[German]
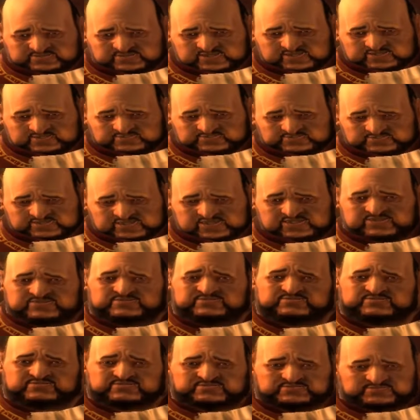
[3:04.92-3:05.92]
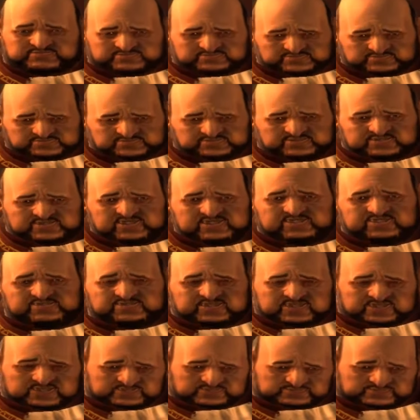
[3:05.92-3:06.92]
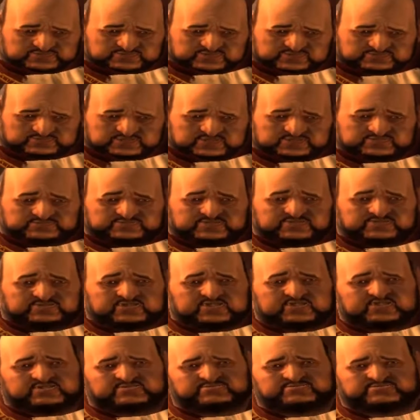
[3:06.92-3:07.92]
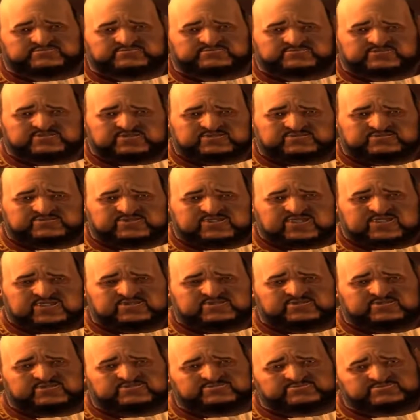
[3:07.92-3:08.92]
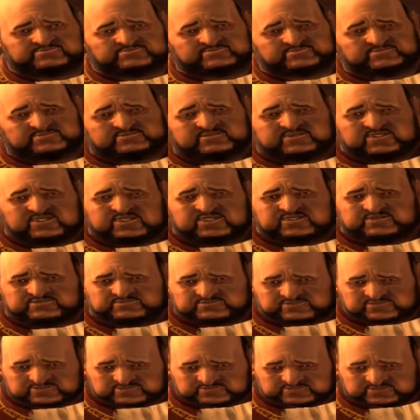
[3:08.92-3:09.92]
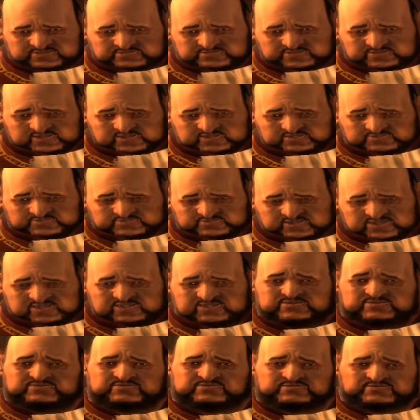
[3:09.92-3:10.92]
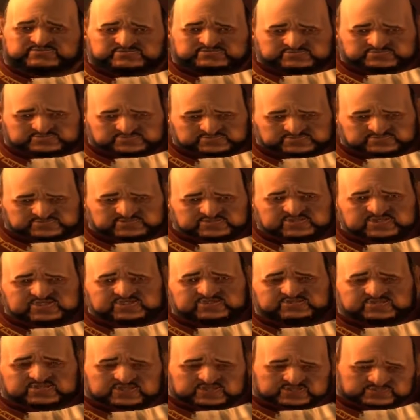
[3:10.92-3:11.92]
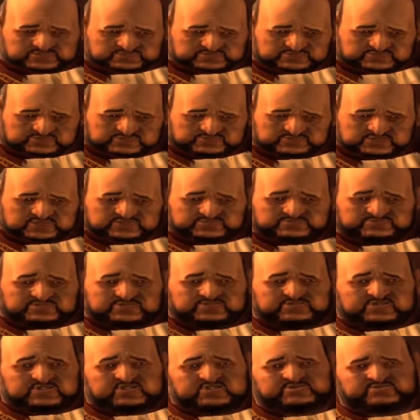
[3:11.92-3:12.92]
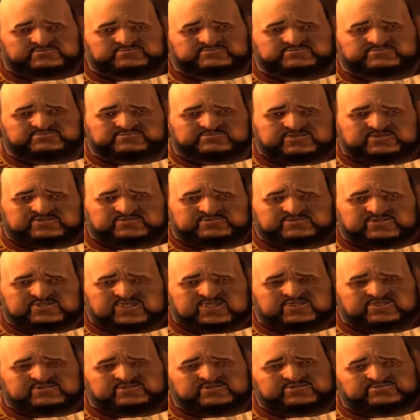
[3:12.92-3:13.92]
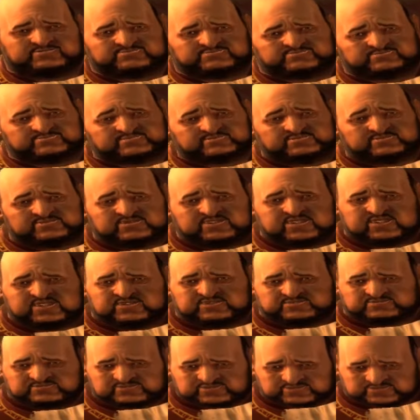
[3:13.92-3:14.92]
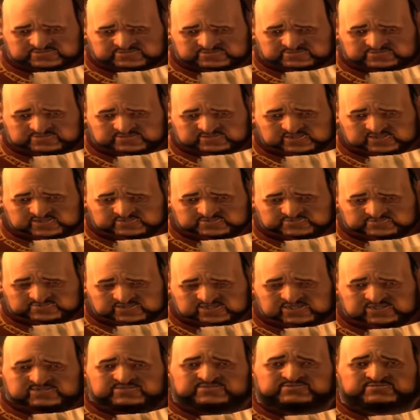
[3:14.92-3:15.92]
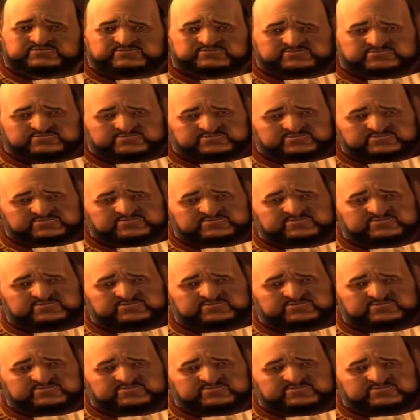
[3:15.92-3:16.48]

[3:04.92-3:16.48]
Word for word: Ich bin ein praktisch denkender Mensch. Ich weine nicht über vergossene Milch. Aber wenn euch sein Ende so nahe geht, hättet ihr ihn vielleicht nicht töten sollen, nicht wahr?